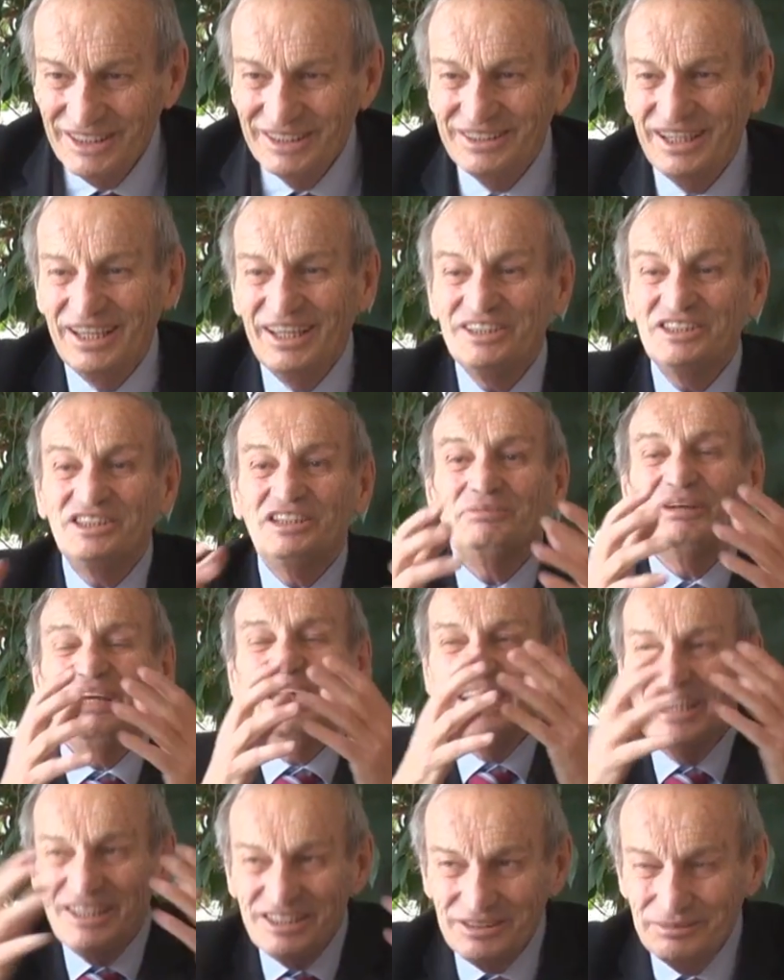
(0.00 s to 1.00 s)
Das heißt,
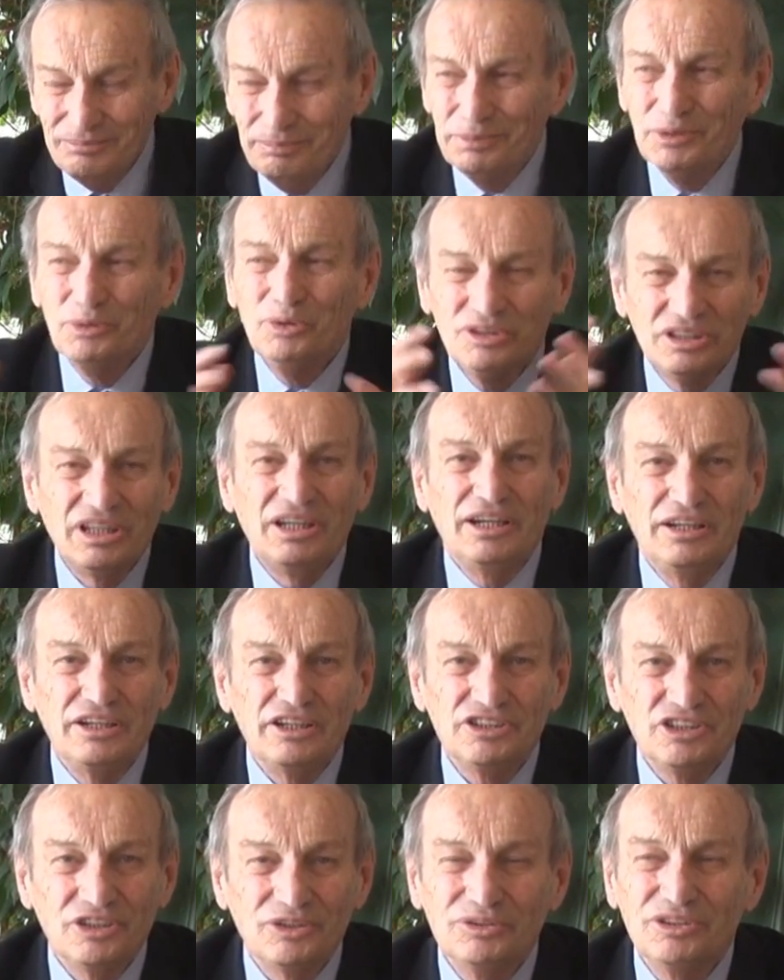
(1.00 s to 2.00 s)
im ersten Bruchteil
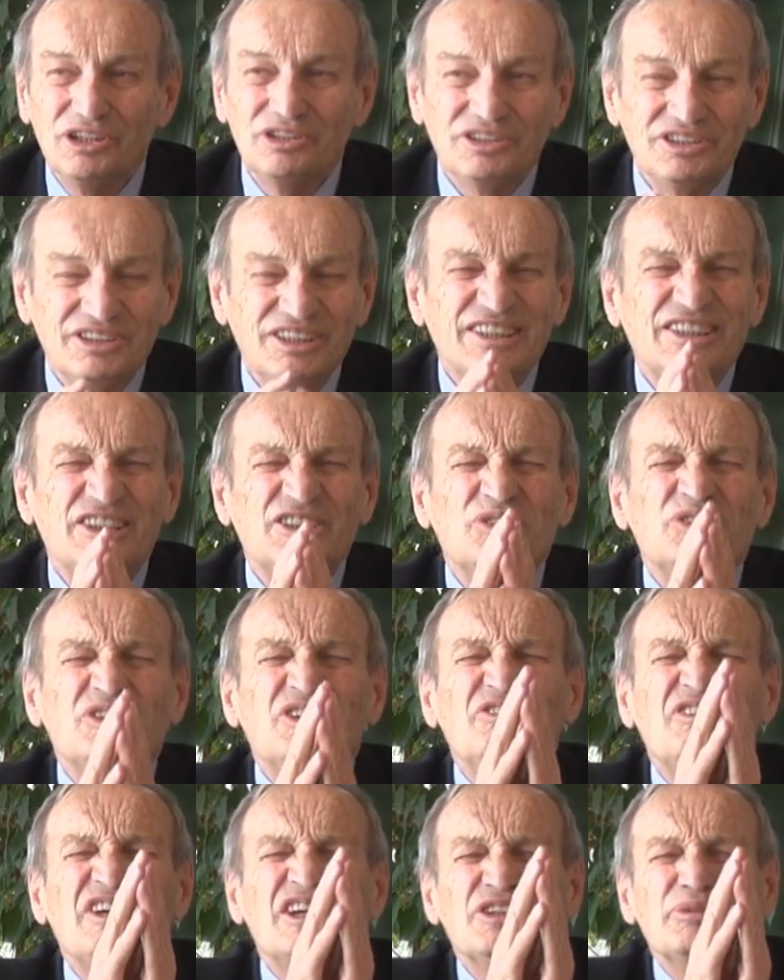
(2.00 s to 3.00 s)
einer Sekunde hat sich das
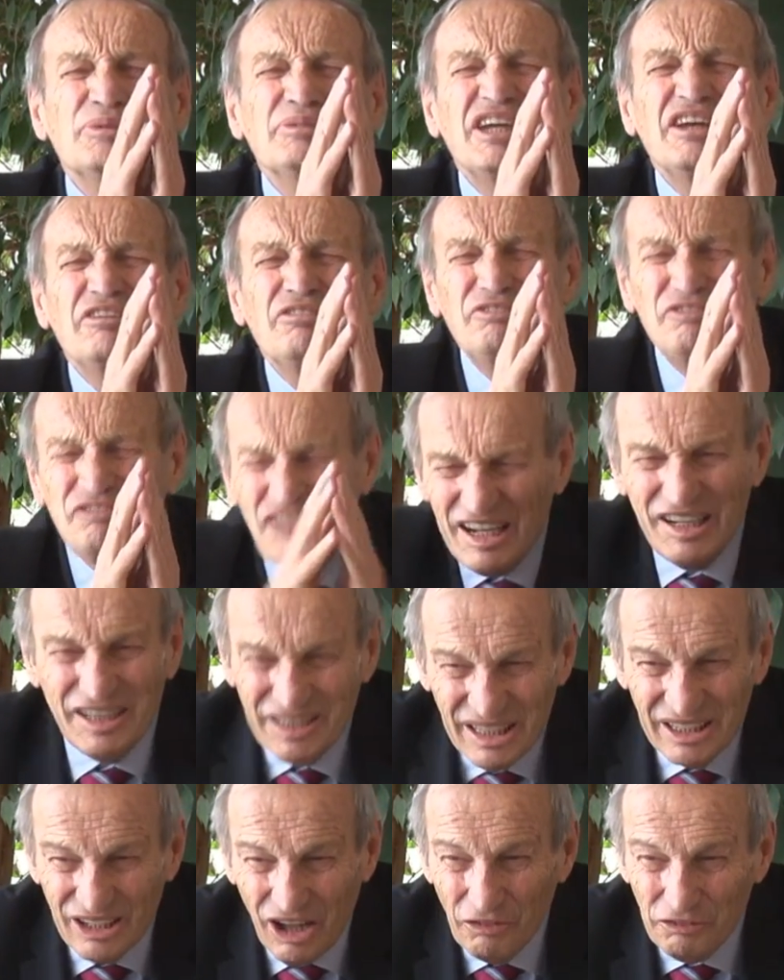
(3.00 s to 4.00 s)
Universum
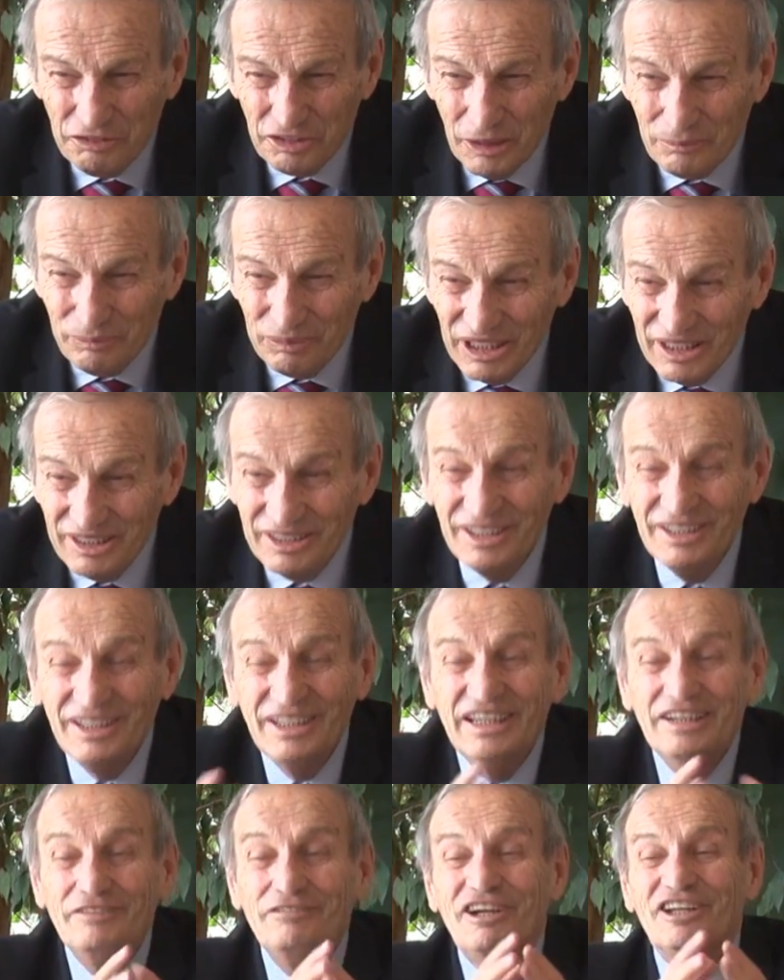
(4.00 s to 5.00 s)
gewaltig aufgebläht.
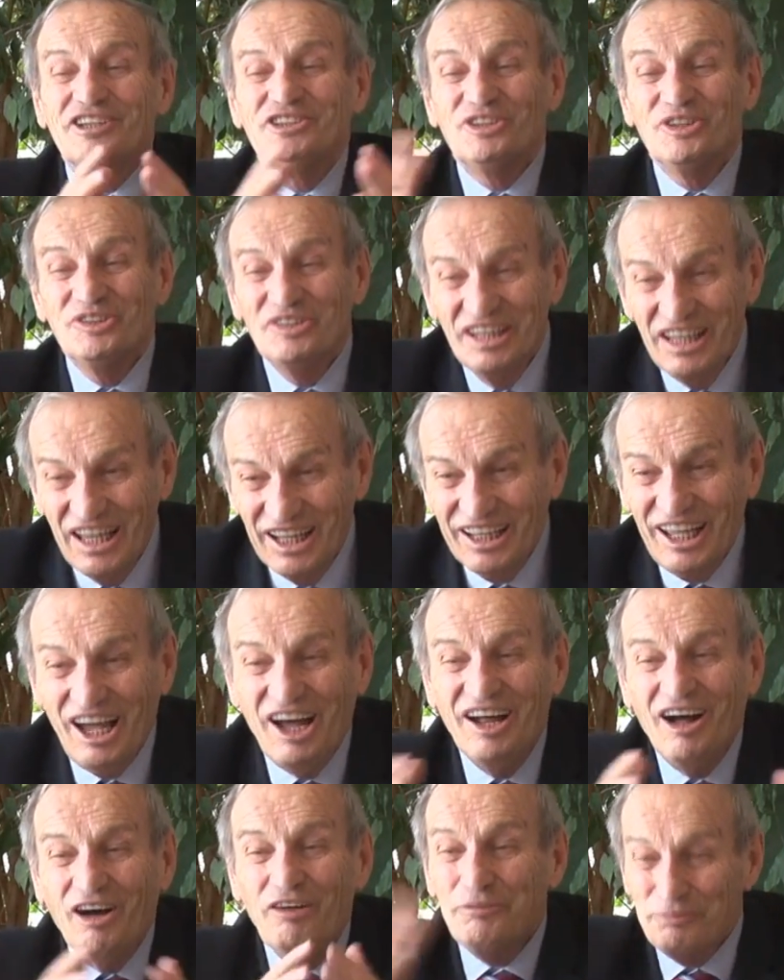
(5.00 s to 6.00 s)

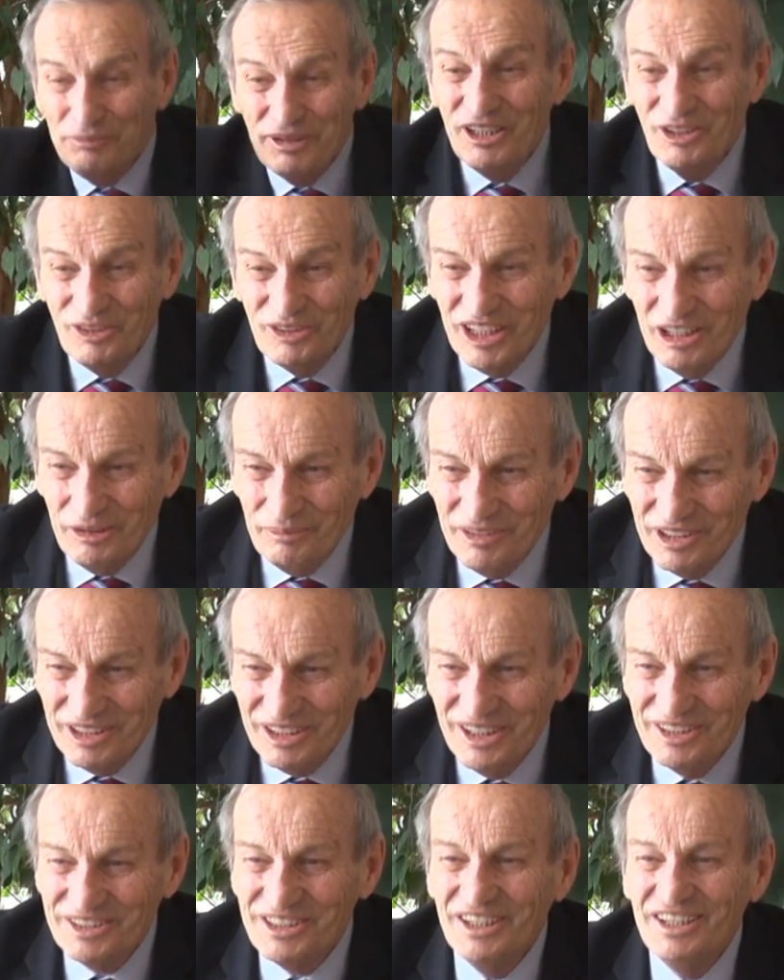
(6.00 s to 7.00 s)
Inflationäre Aufblähung nennen wir
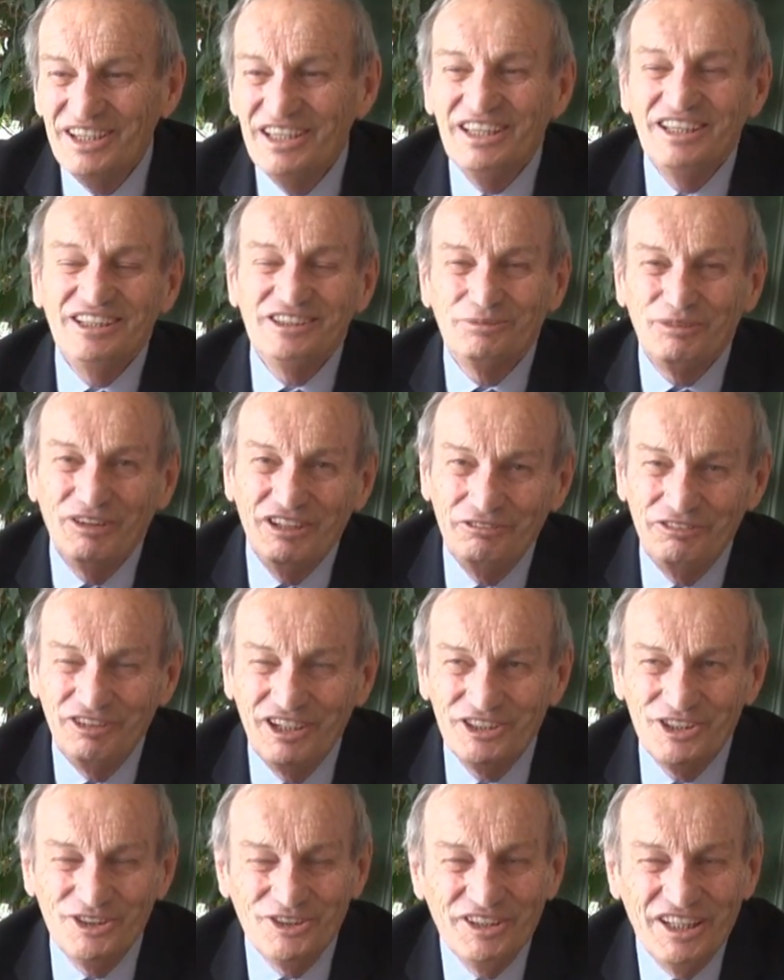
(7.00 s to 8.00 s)
das,
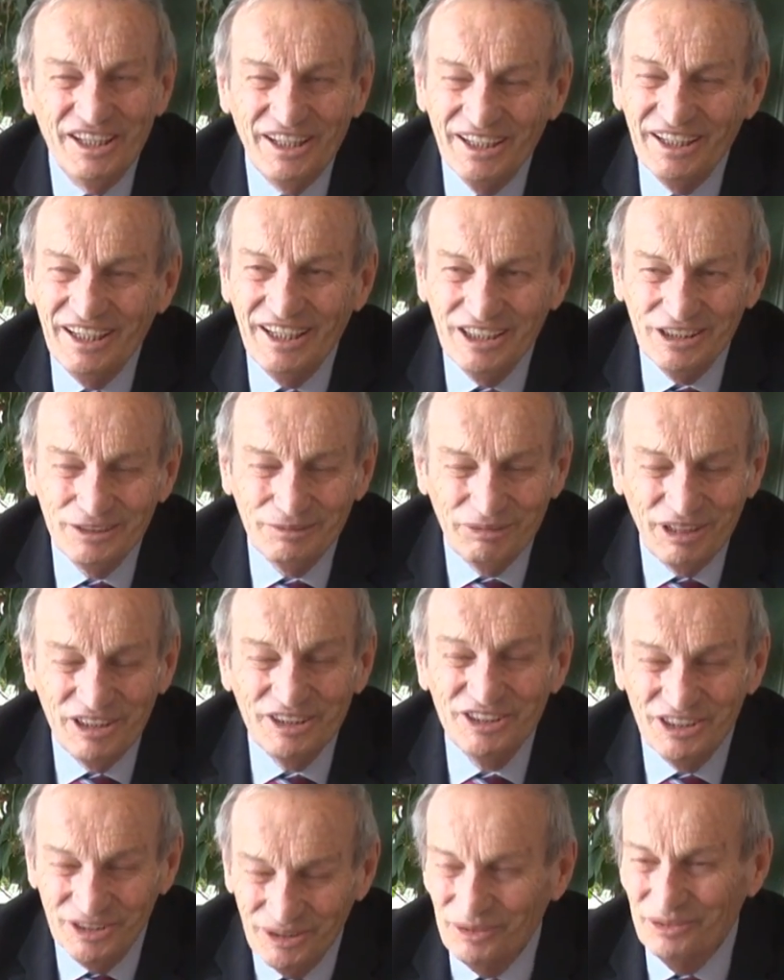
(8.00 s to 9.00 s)
inflationäre
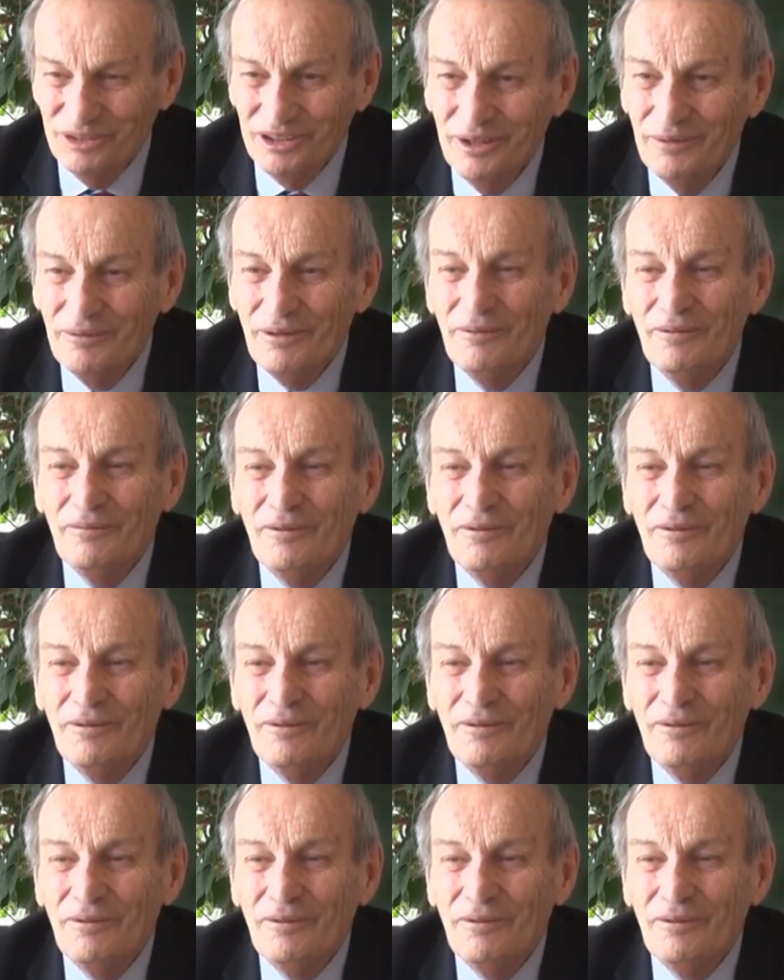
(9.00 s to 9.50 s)
Expansion.